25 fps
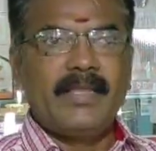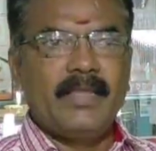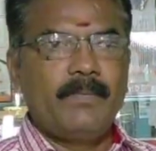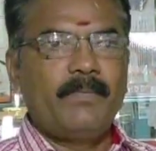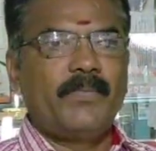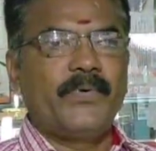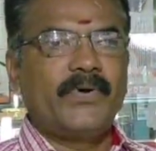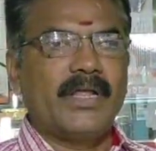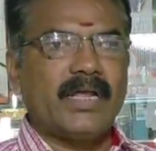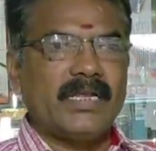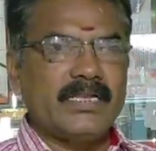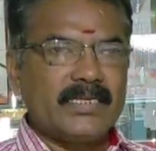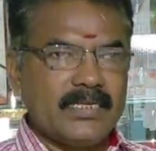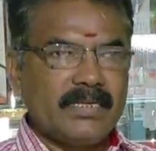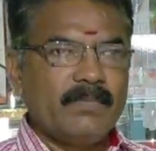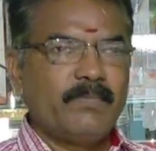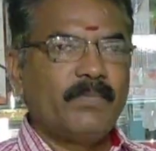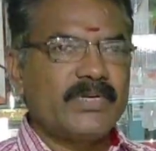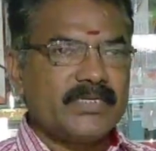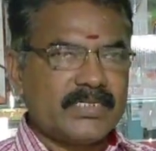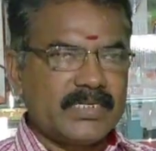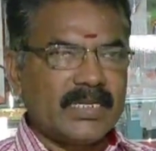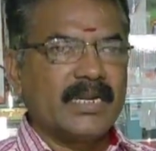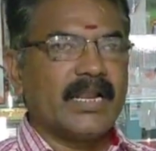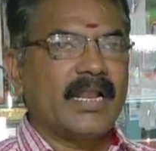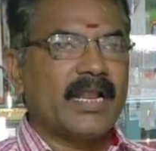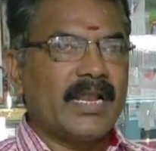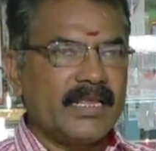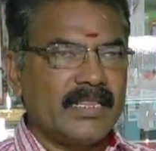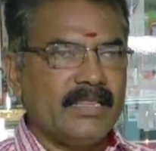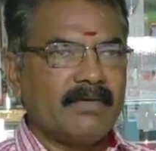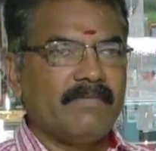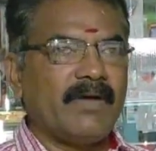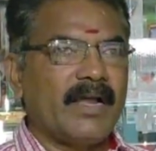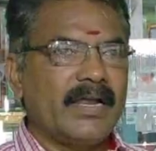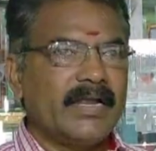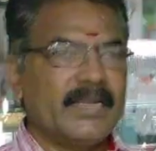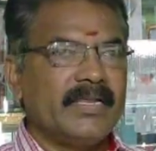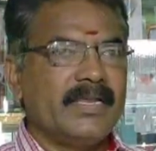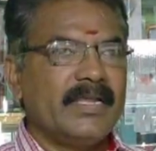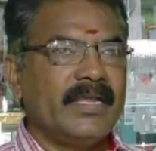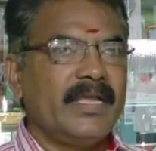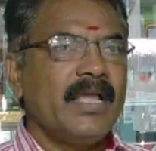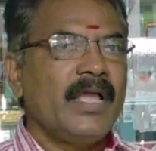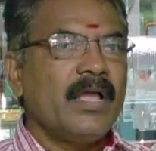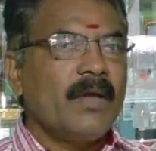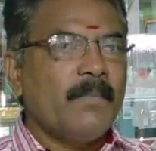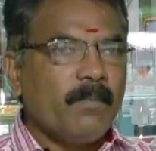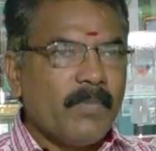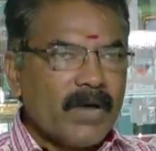இன்புட்டா இன்புட் சிக்னலா இதை வாங்கி
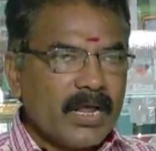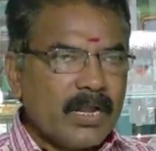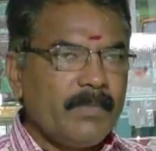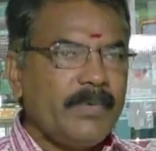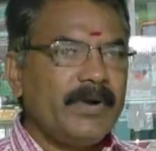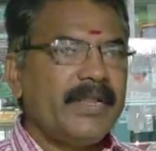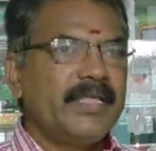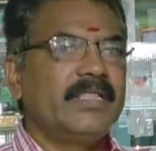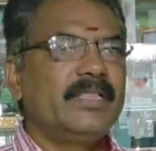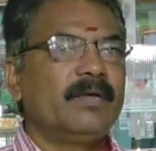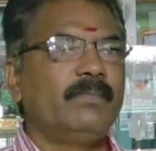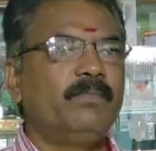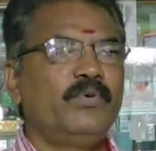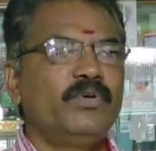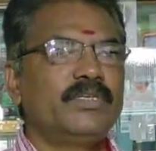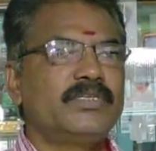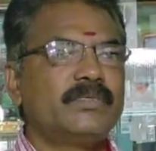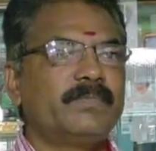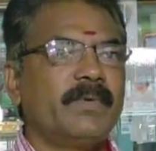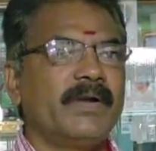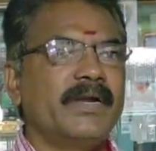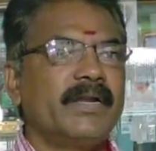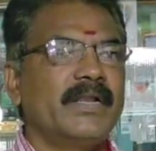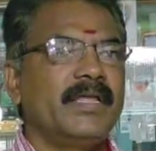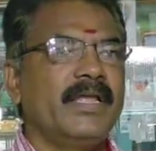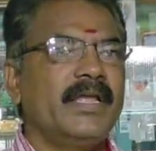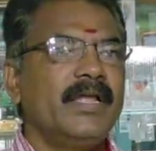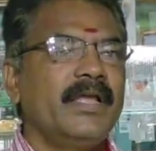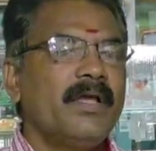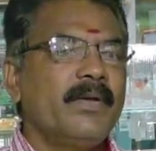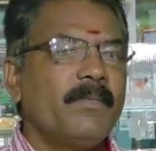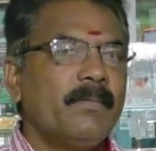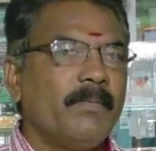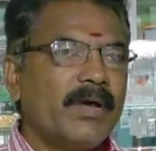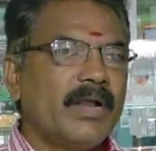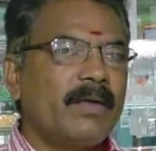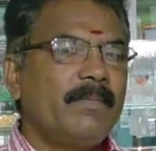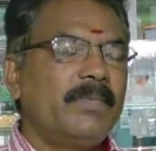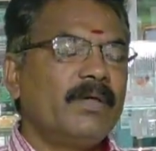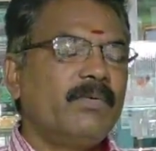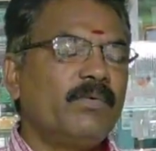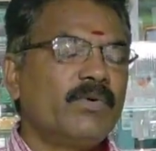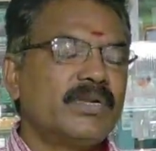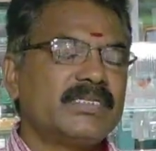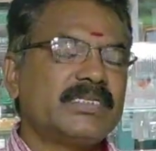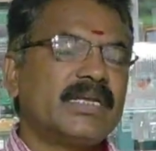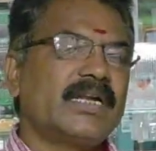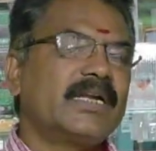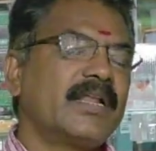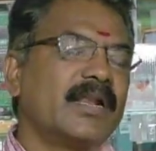மறுபடியும் இதை பூஸ்ட் பண்ணி
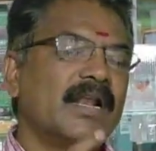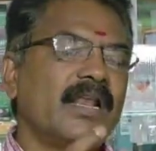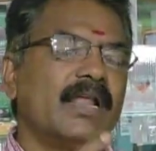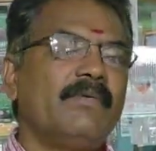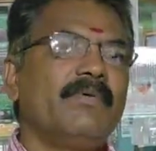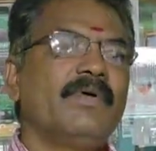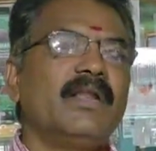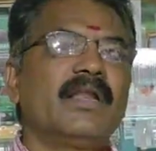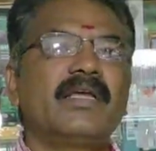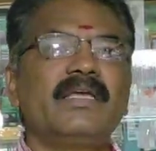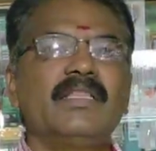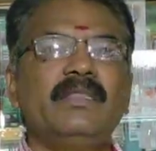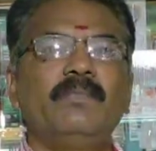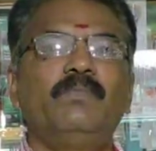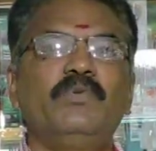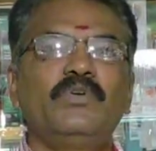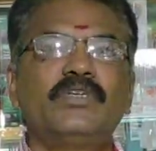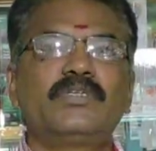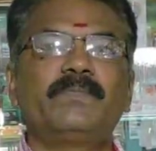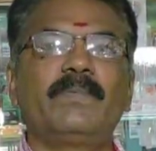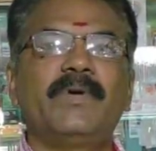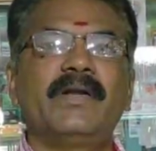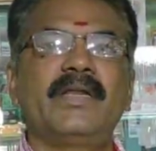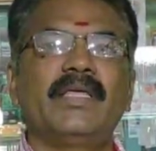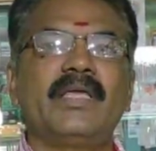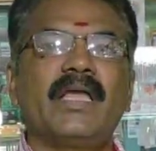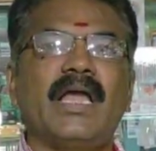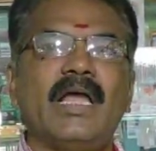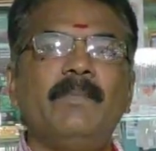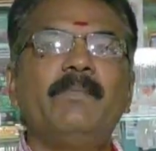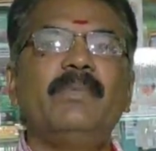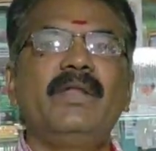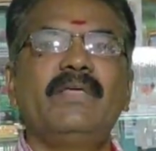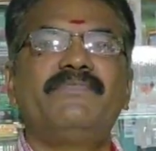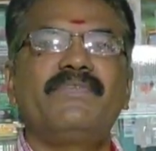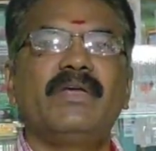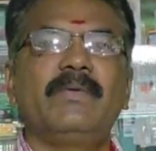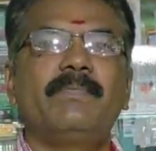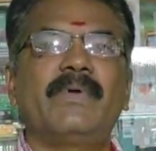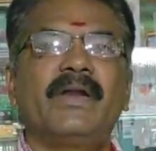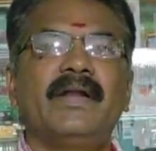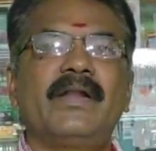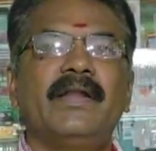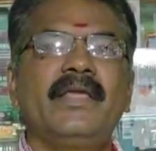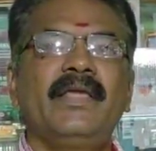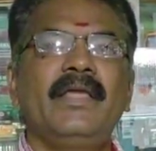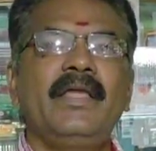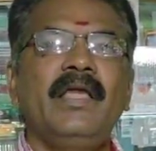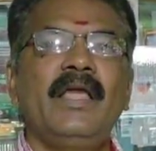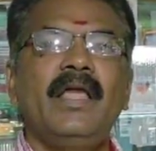மறுபடியும் ஒரு செட்டன் லெவலுக்கு இது பூஸ்ட் பண்ணி ஆம்பிளிஃபை
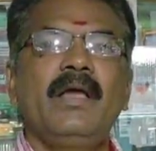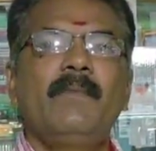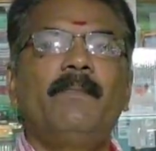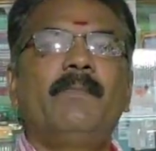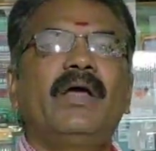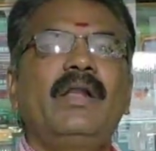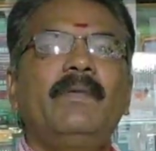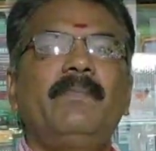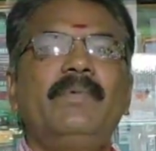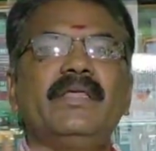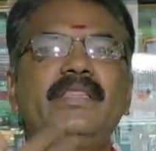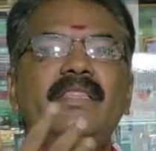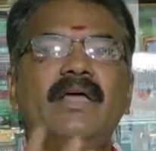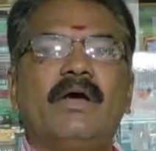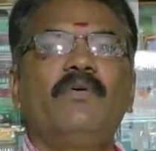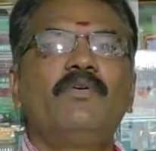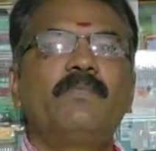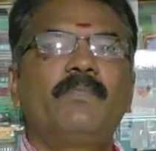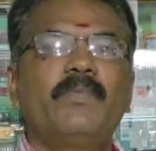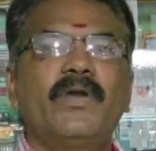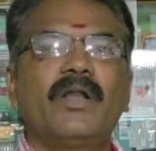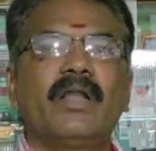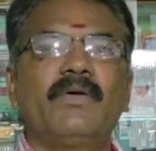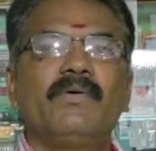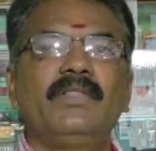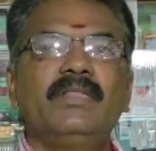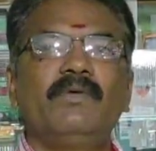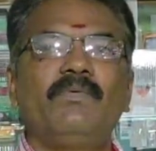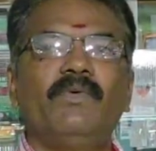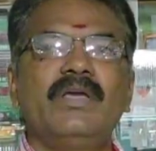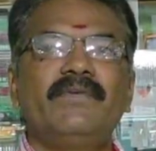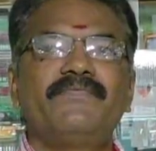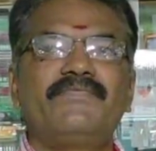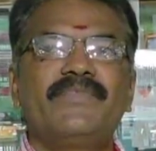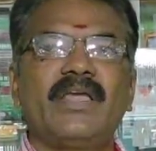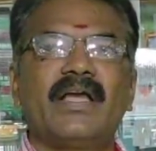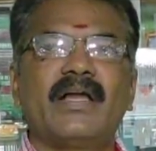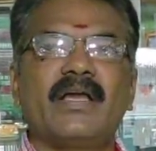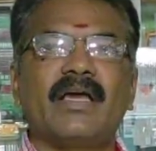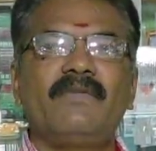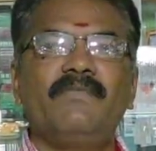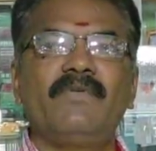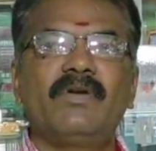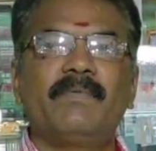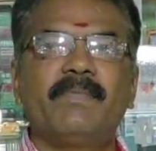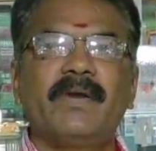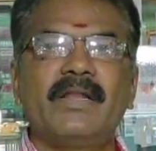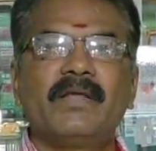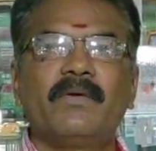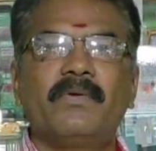பண்ணி மறுபடியும் இது அவுட்புட்ல வந்து ஒய்ஃபையா
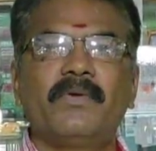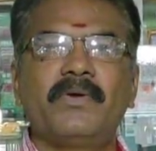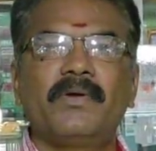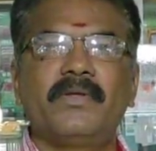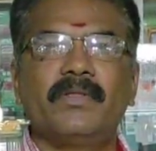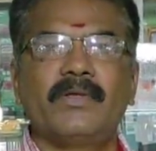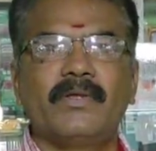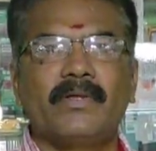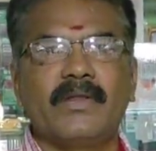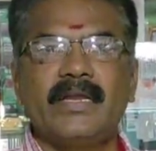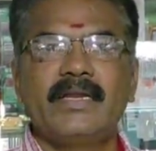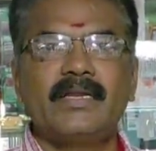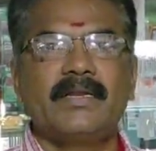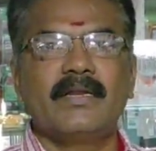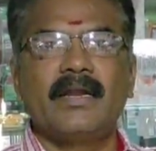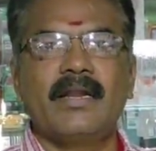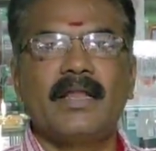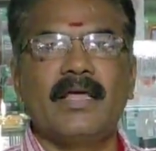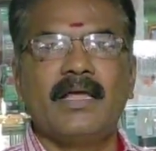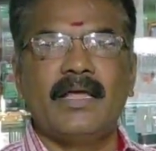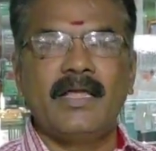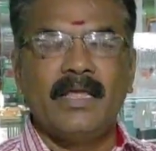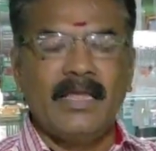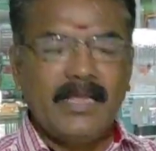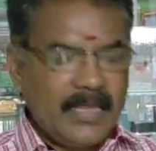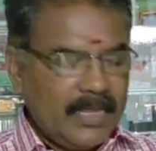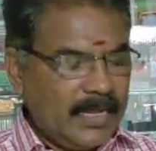கன்வெர்ட் பண்ணி கொடுக்குது ரைட்டுங்களா